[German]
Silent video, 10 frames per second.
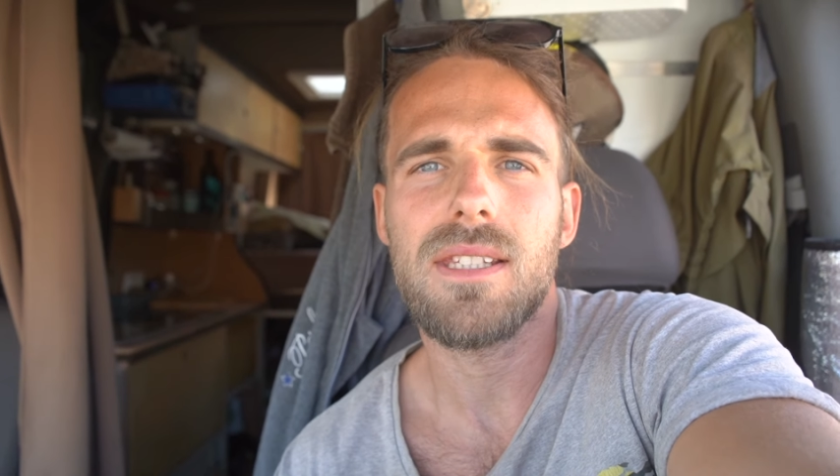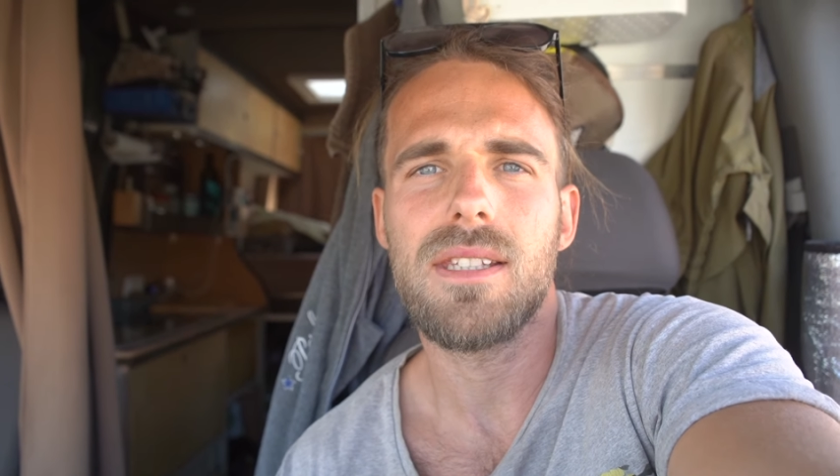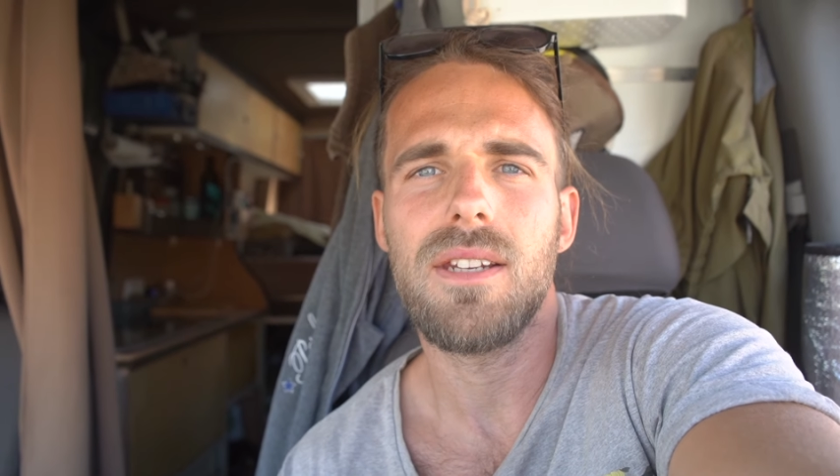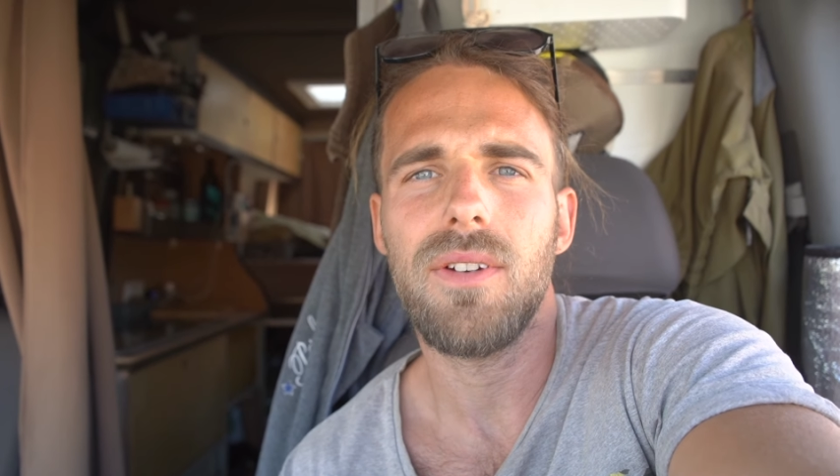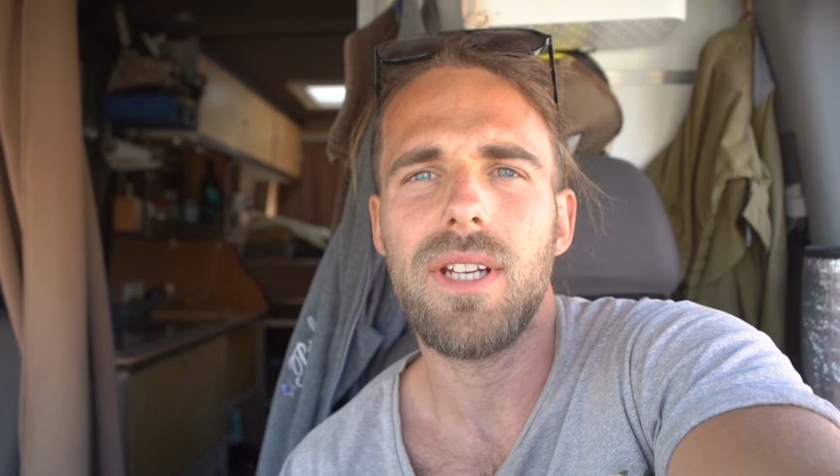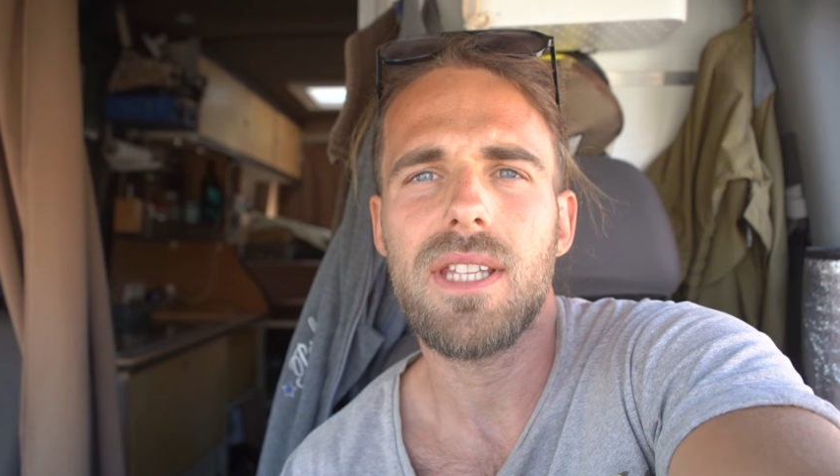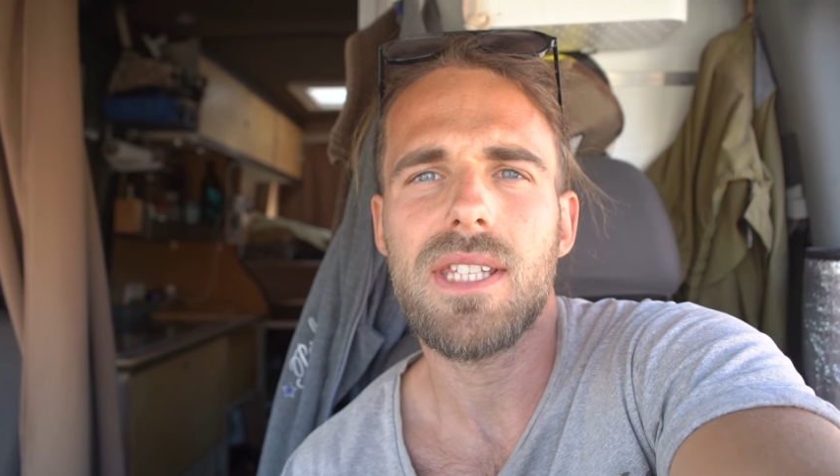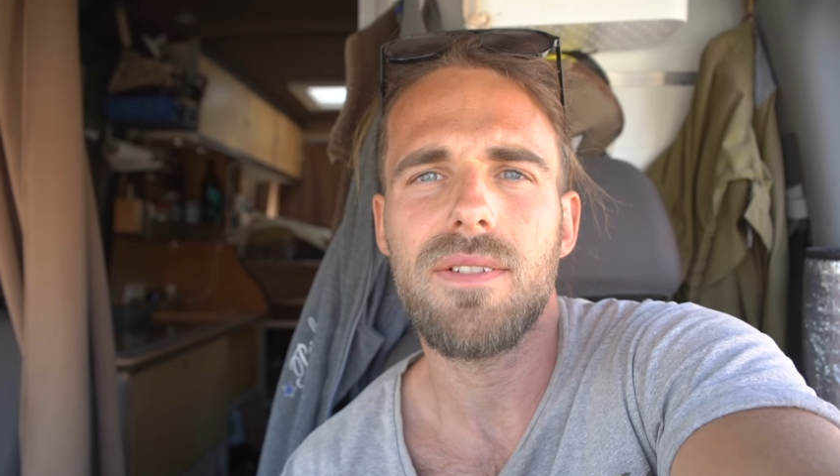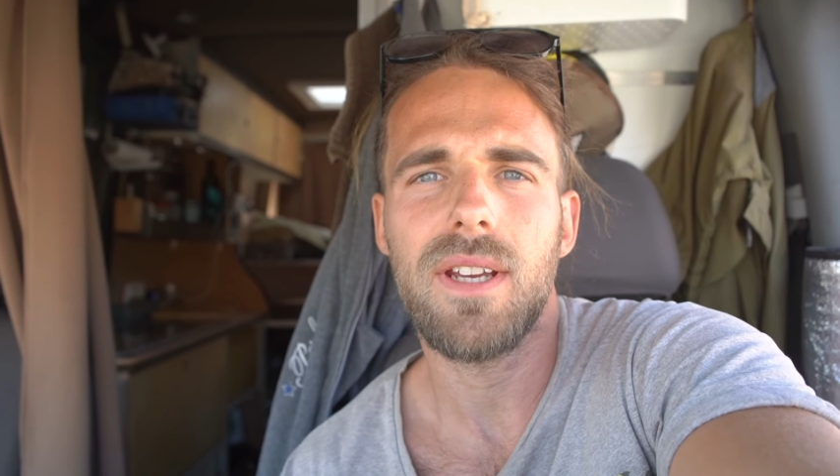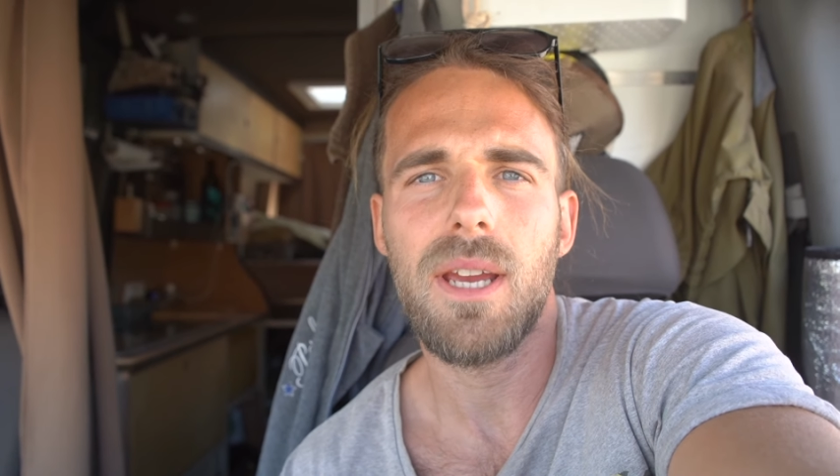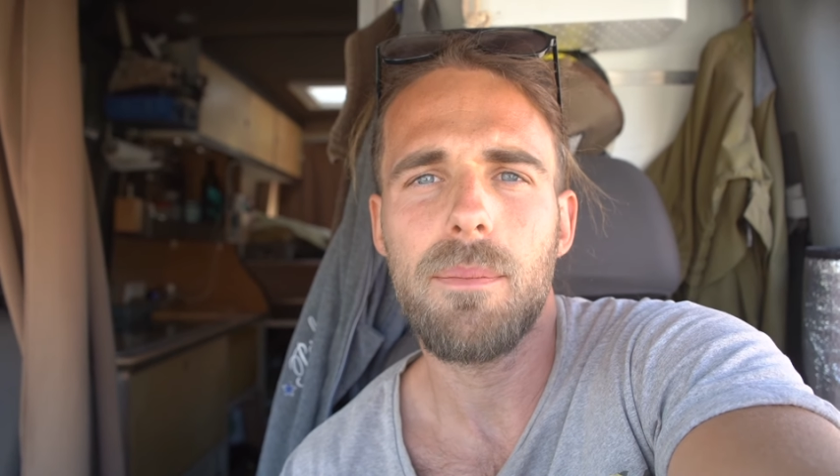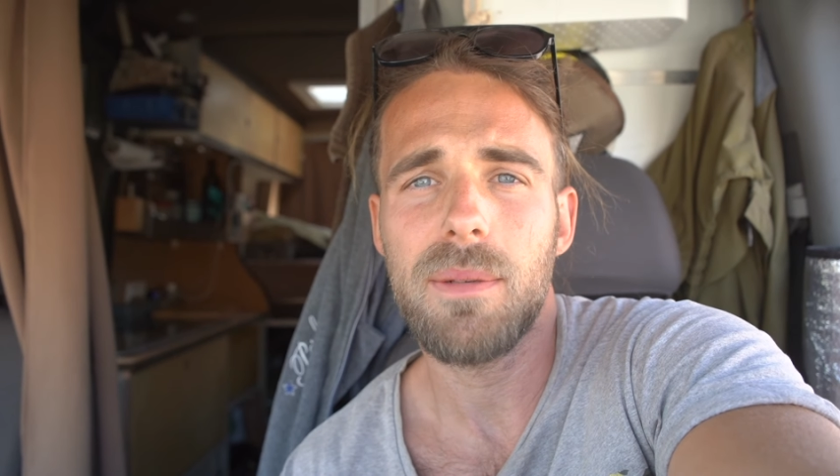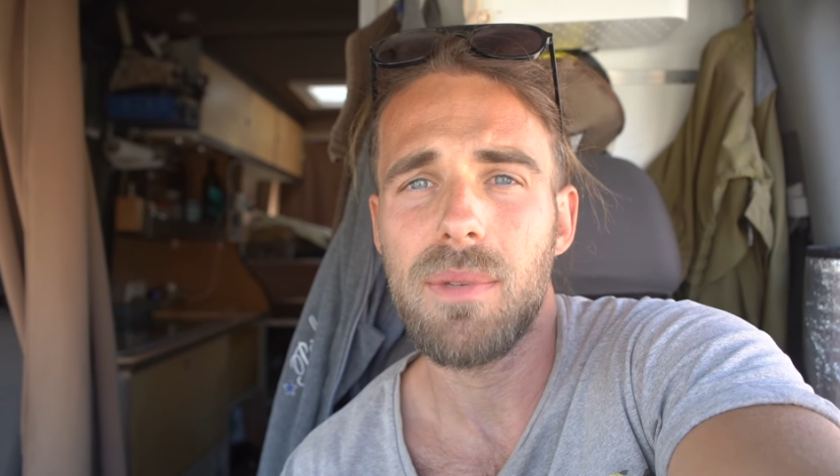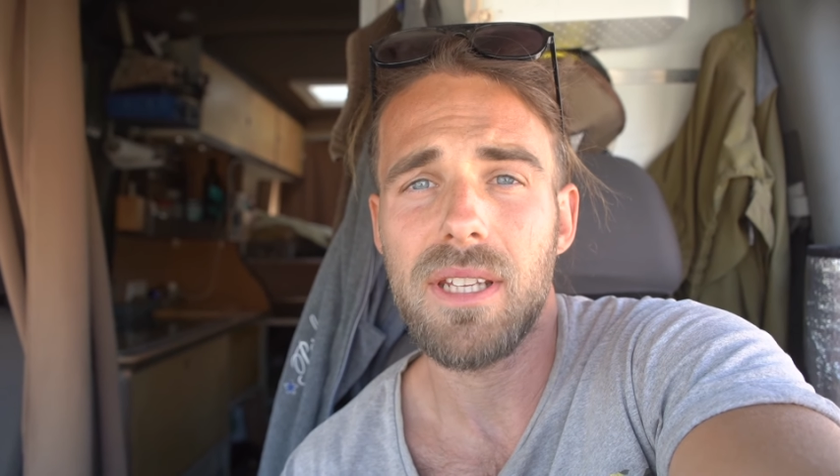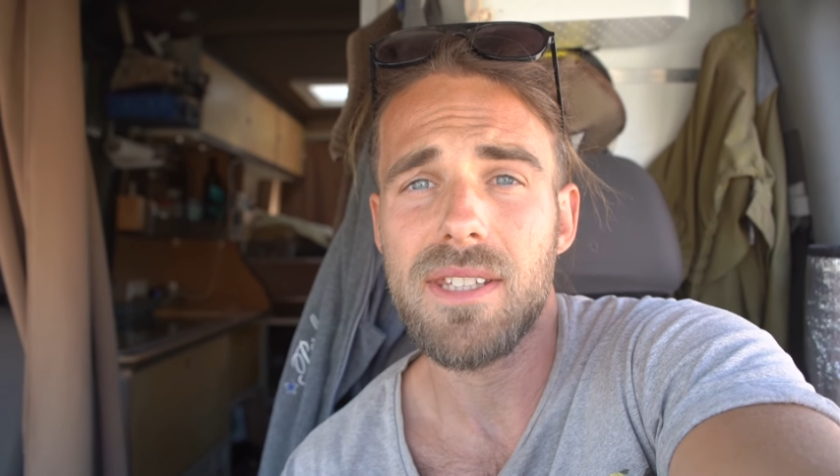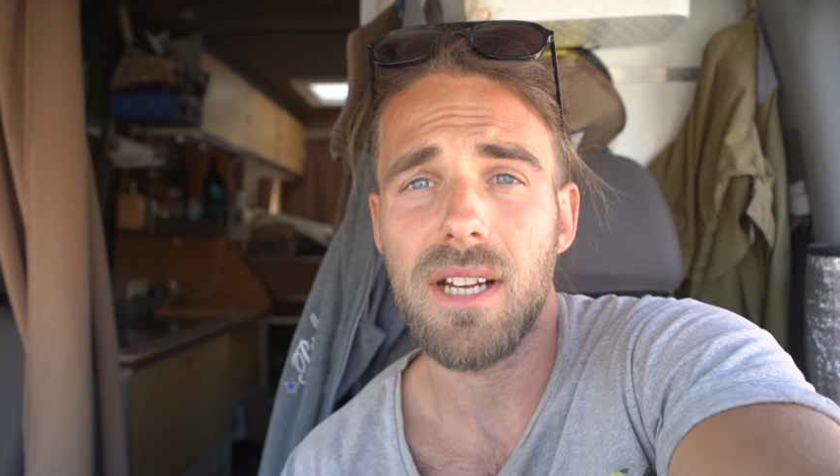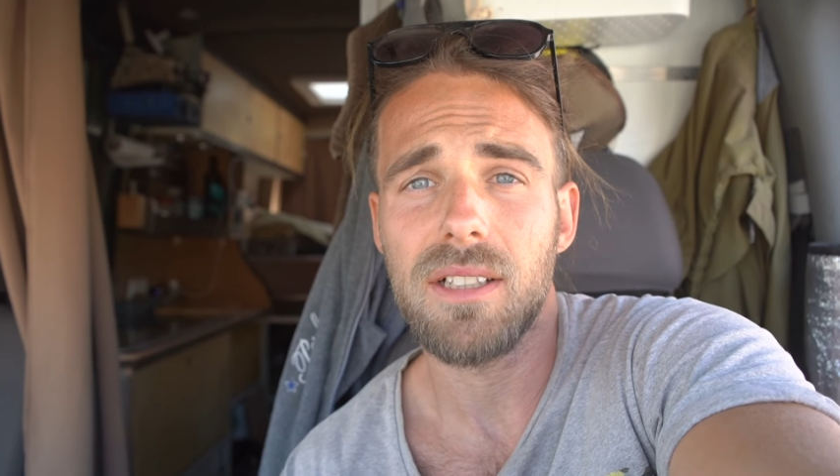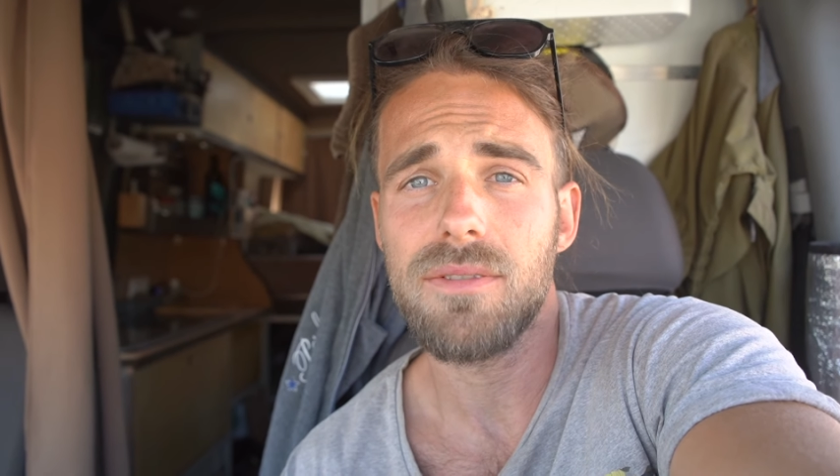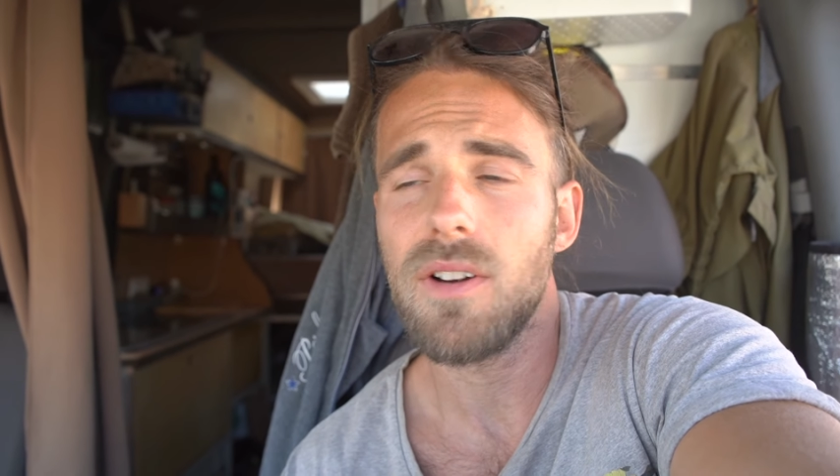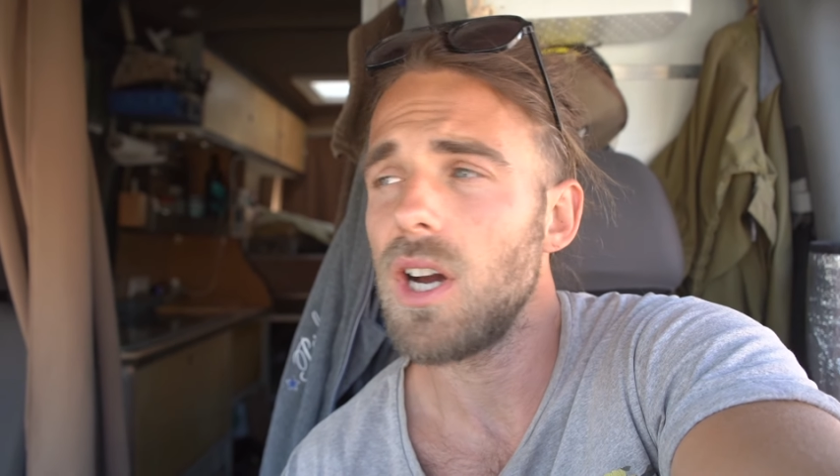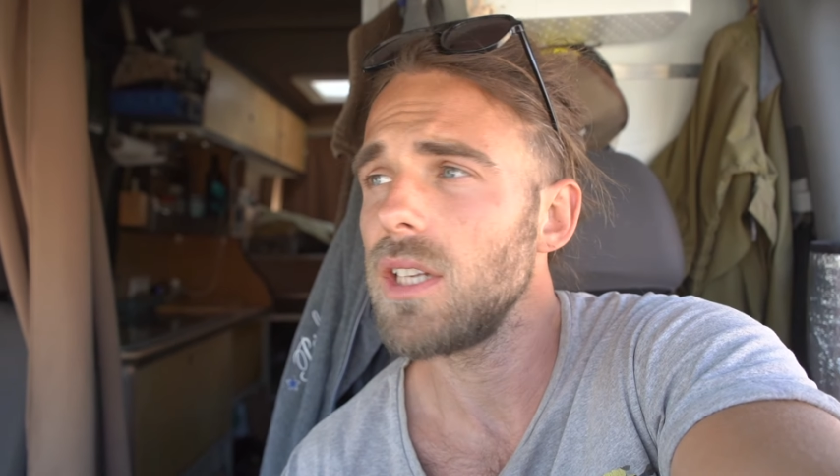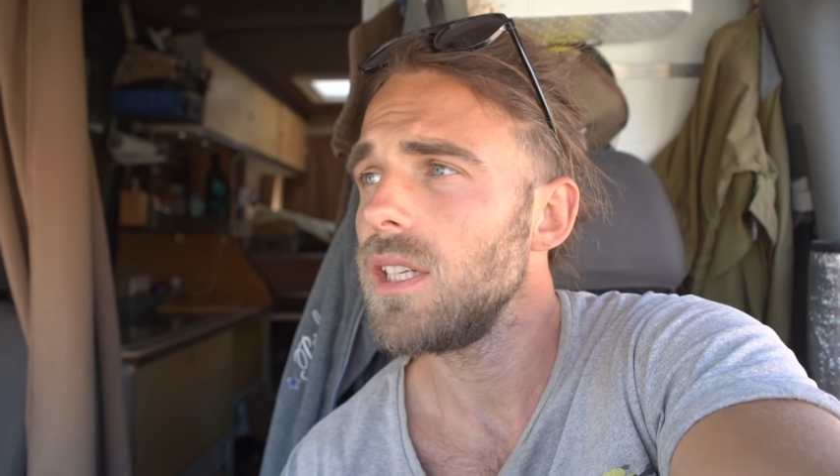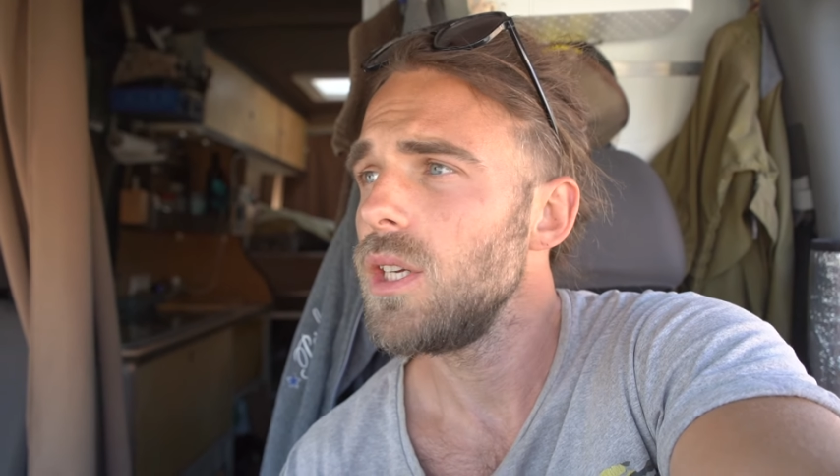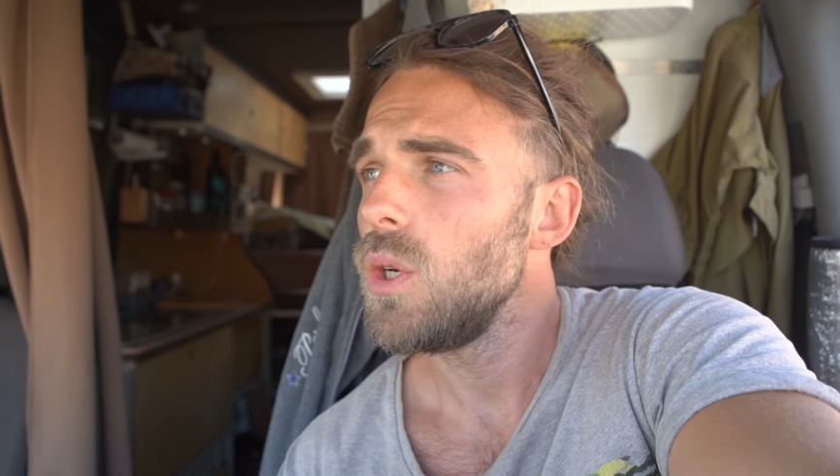sind wir jetzt zwei Campingplätze angefahren,